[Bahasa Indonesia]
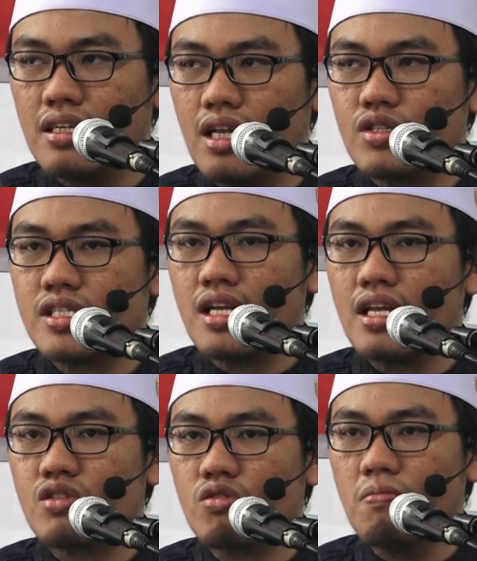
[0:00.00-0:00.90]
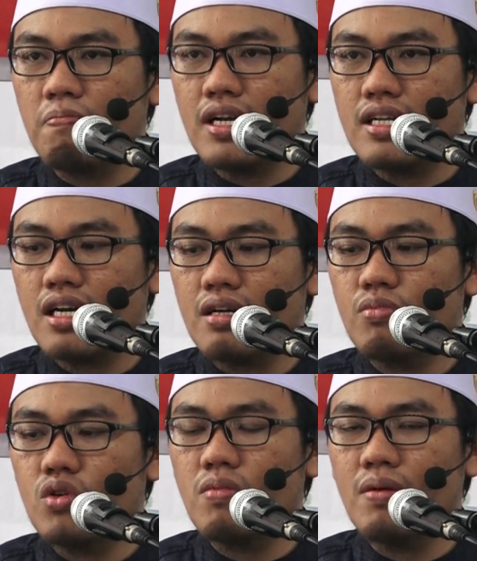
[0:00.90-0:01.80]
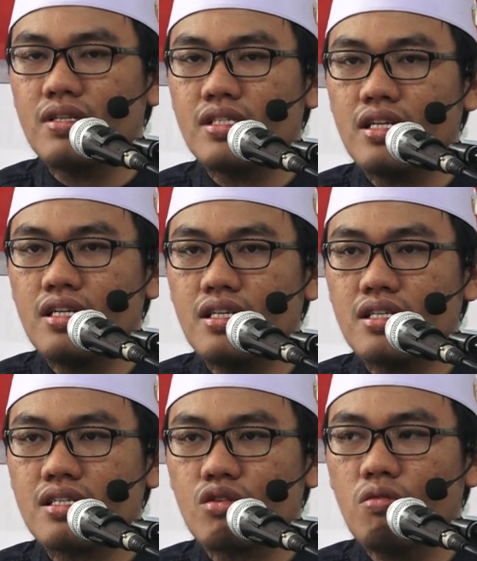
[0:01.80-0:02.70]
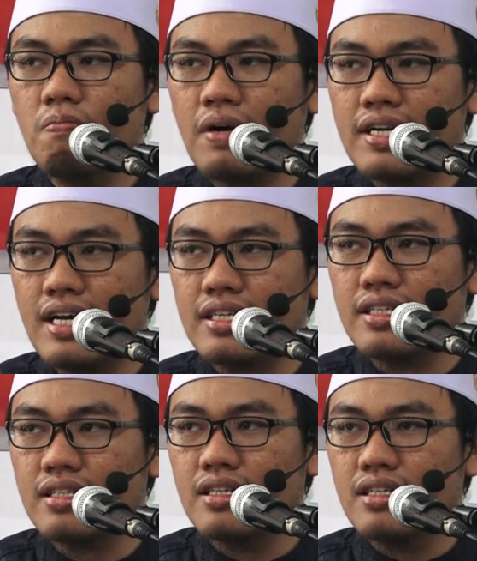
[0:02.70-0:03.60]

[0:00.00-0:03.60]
Lalu setelah segumpal darah berubah menjadi segumpal daging.